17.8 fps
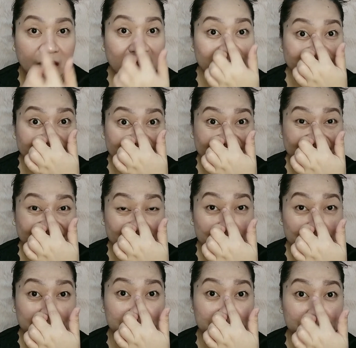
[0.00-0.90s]
active
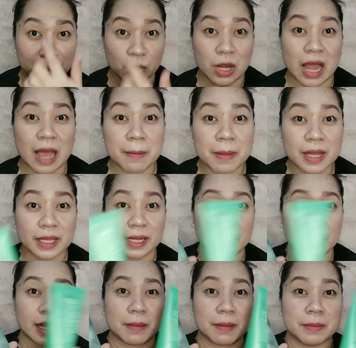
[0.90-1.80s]
na pimple habang
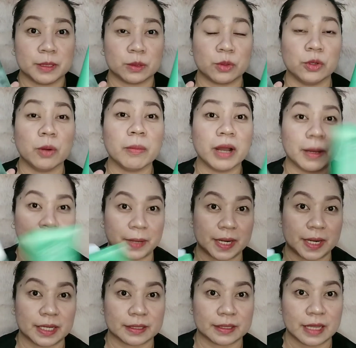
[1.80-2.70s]
ginagamit ko yung mga
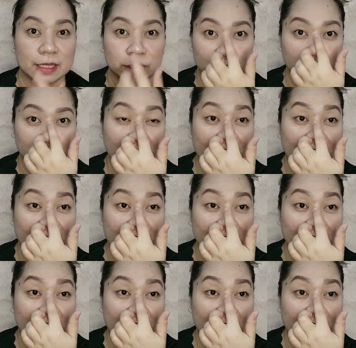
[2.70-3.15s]
product na ito,